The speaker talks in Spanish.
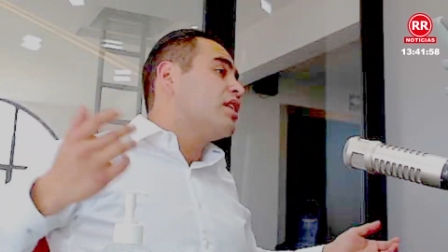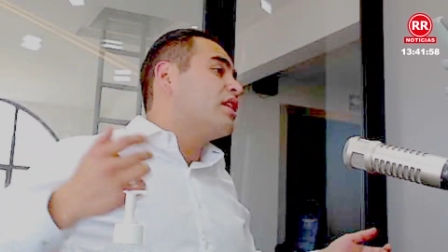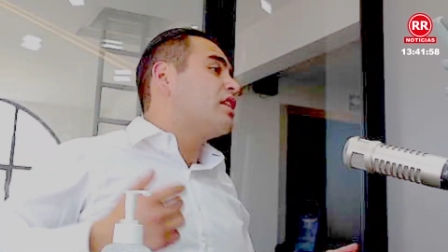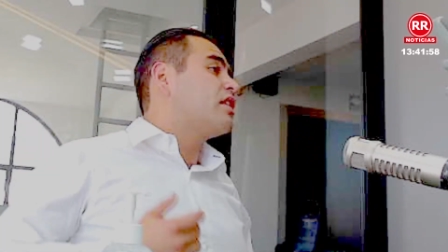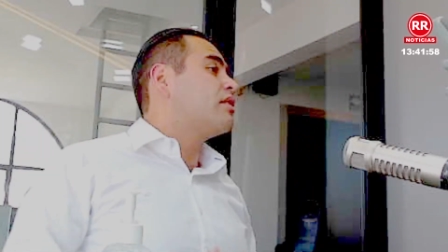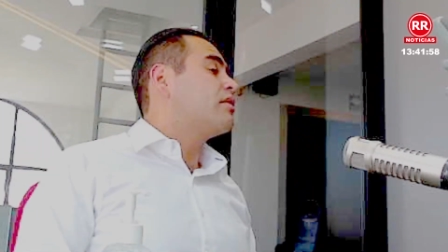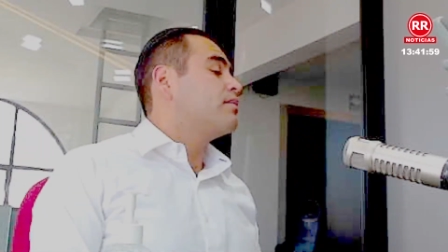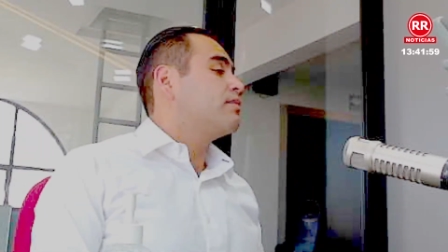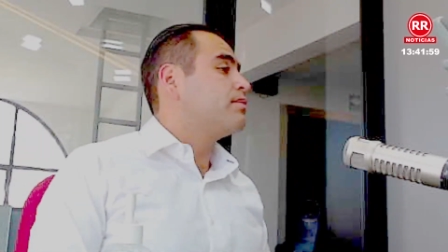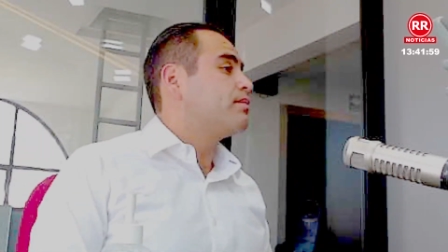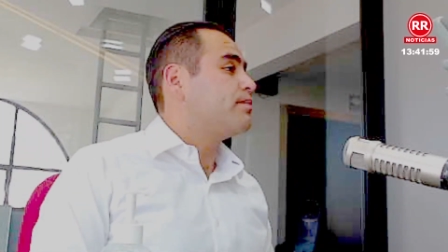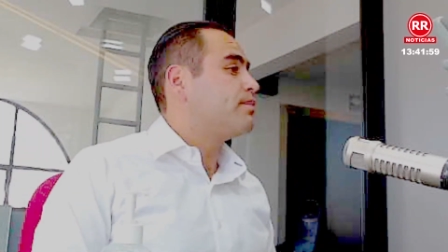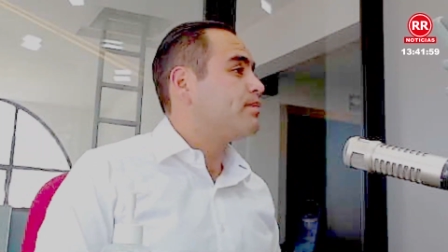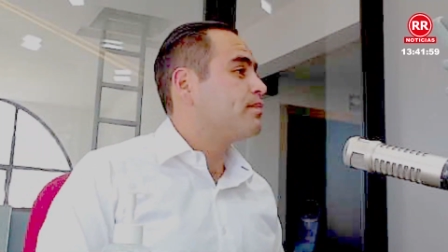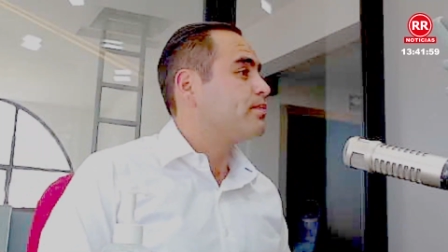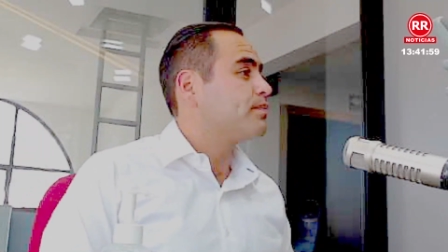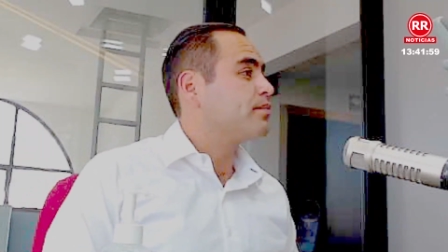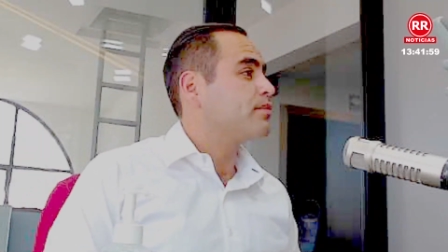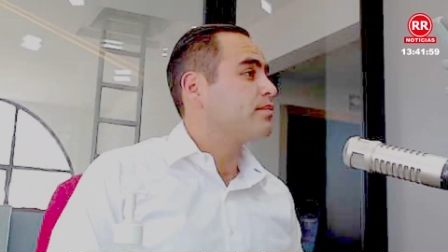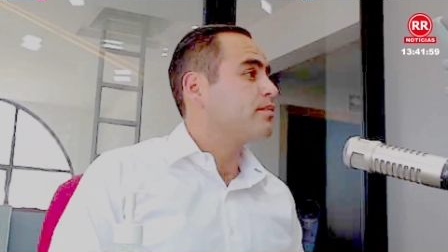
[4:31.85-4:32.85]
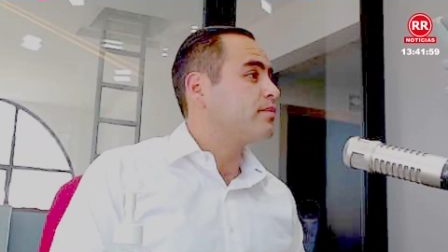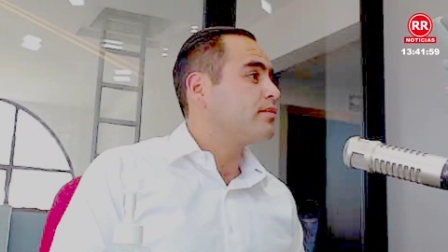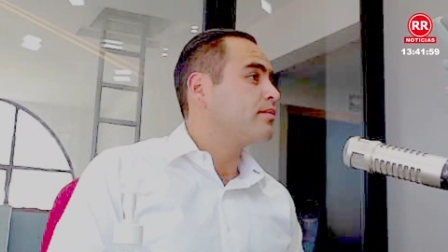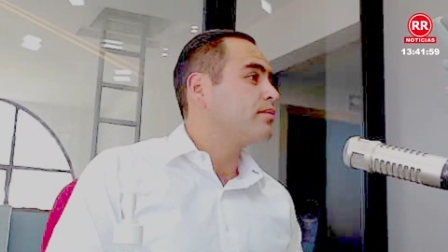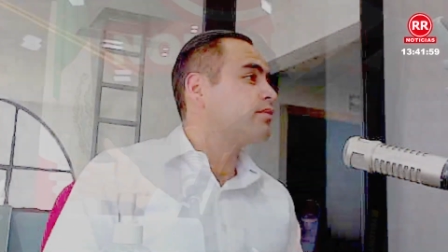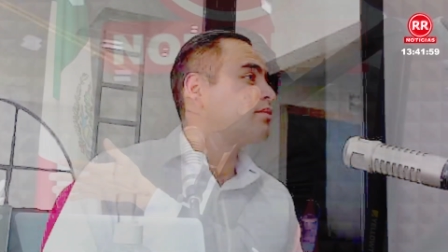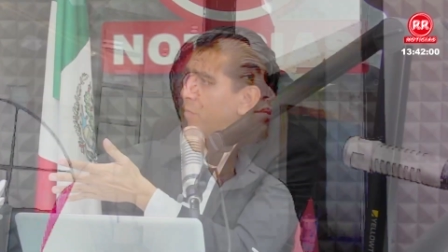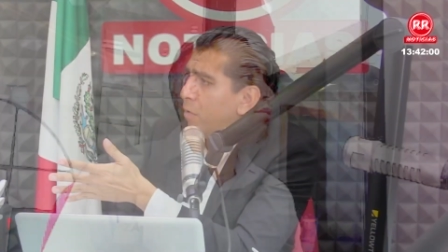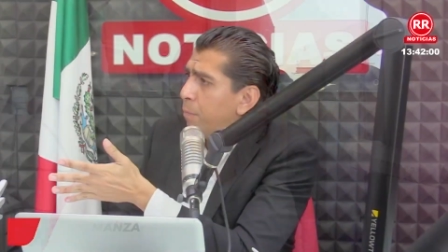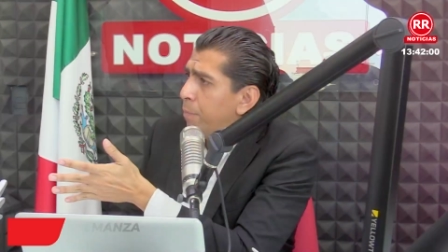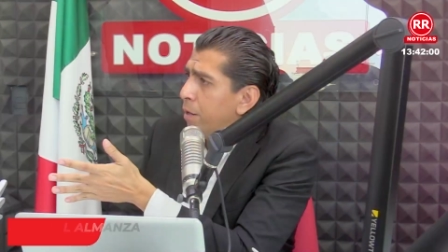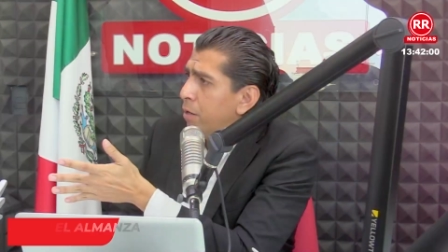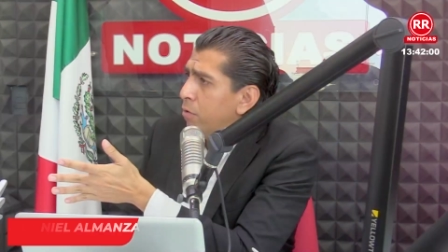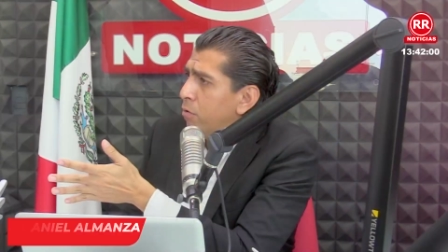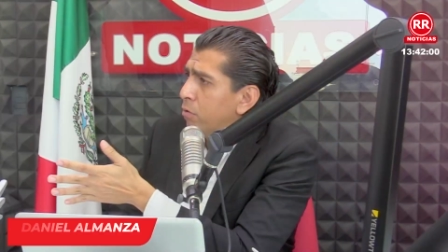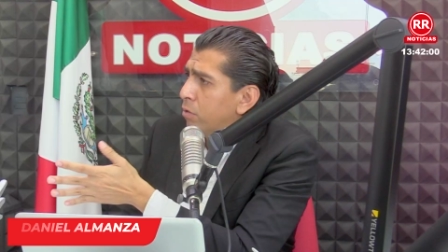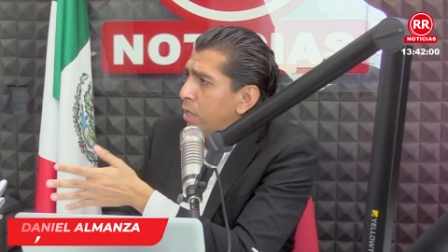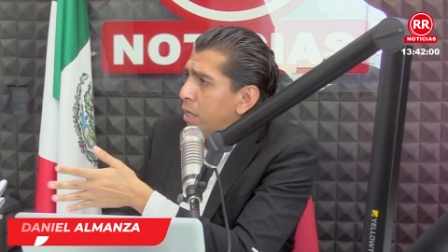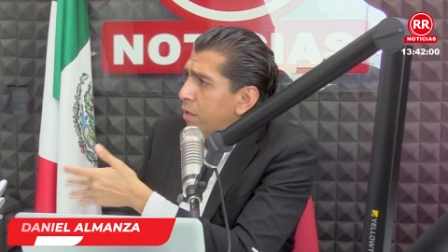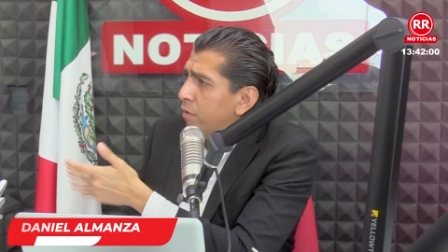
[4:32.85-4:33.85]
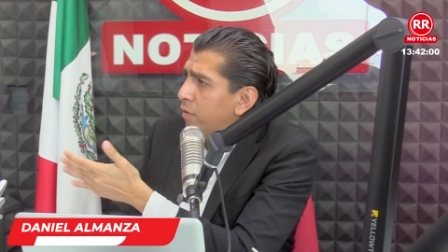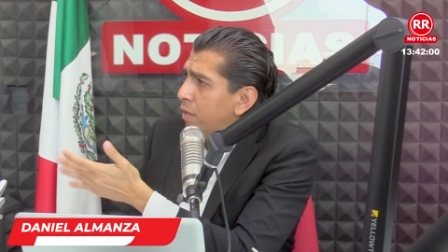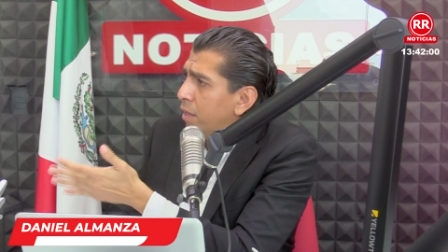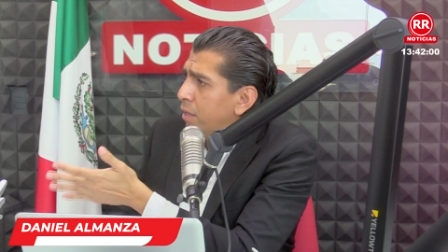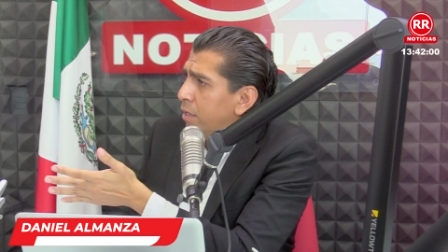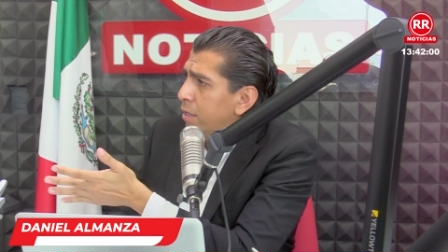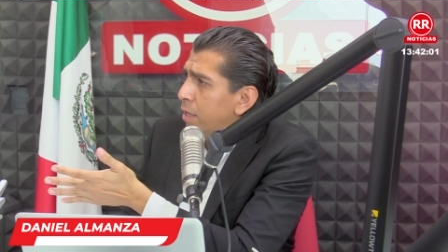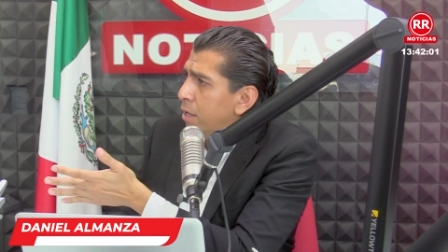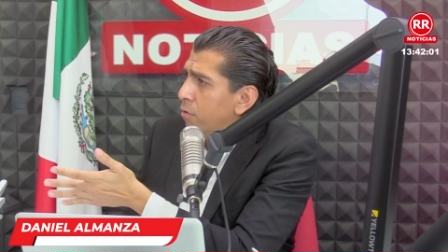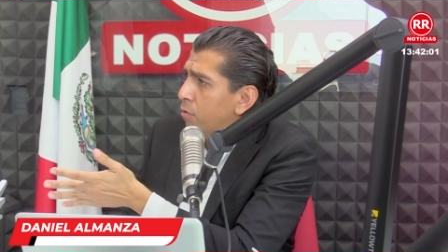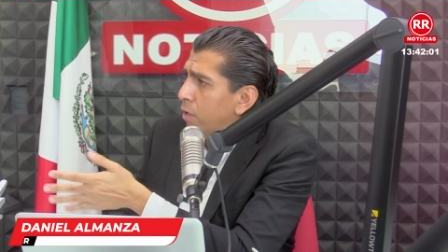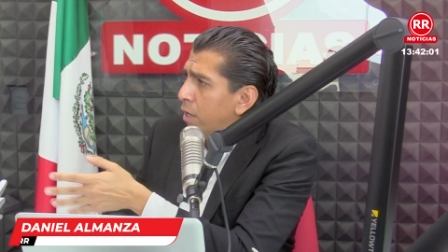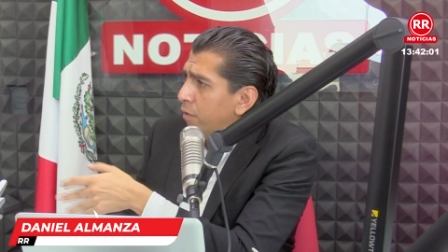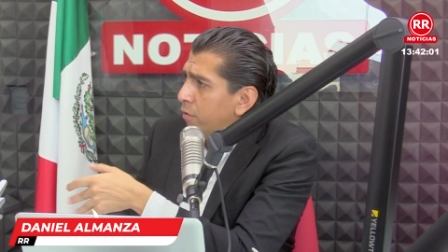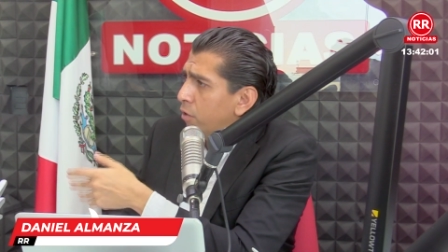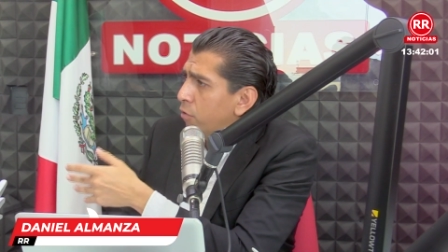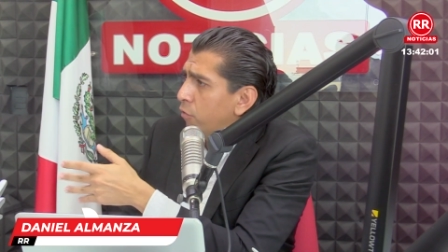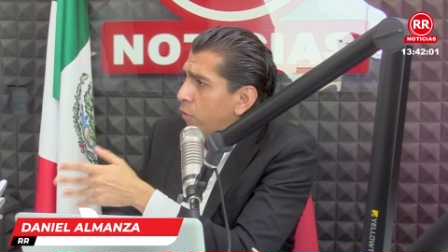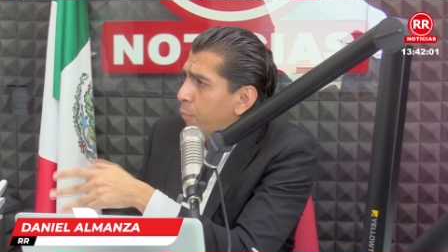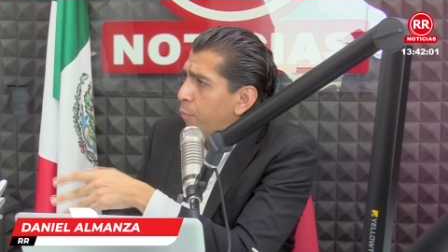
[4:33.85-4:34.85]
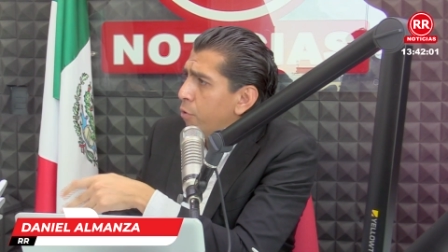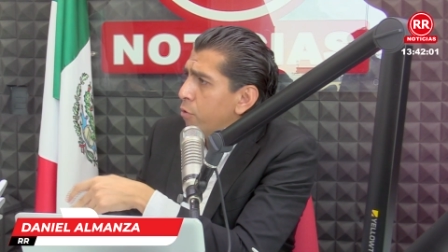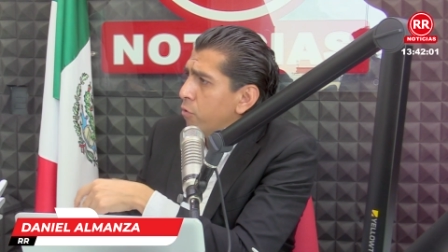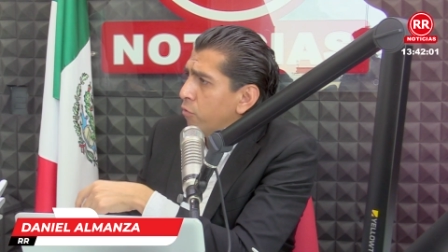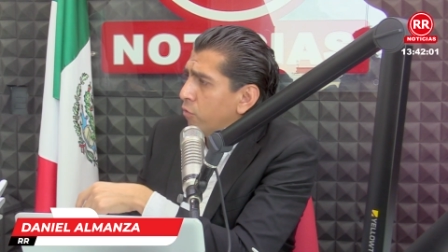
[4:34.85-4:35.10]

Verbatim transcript: Pero es importante que la gente sepa, ¿no? Que ahí está el dinero, que ahí están los apoyos,